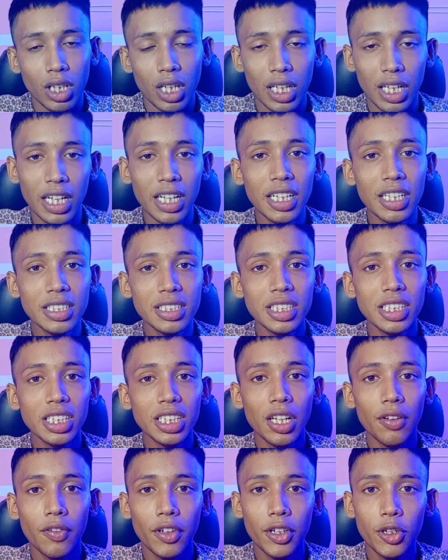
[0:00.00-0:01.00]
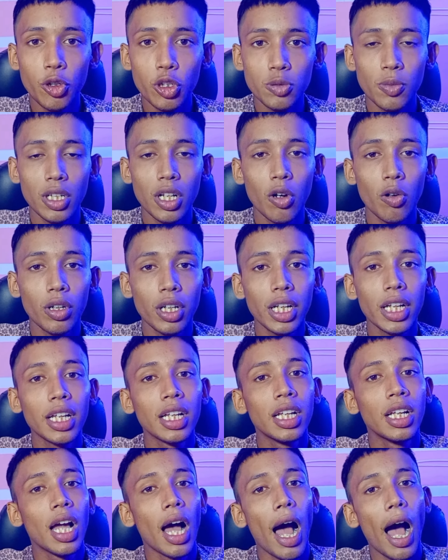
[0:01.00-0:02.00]
गेन स्क्रीन के वीडियोस बनाओगे
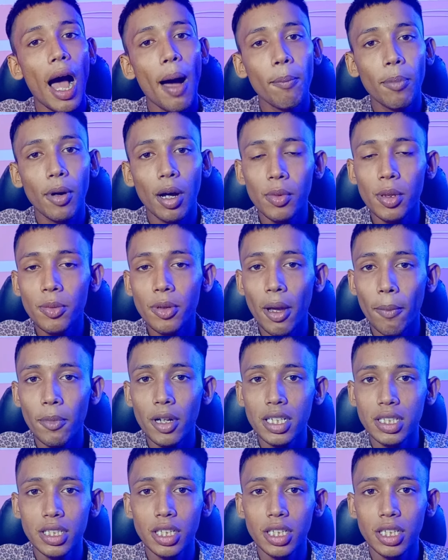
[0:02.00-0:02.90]
आप कभी भी अपने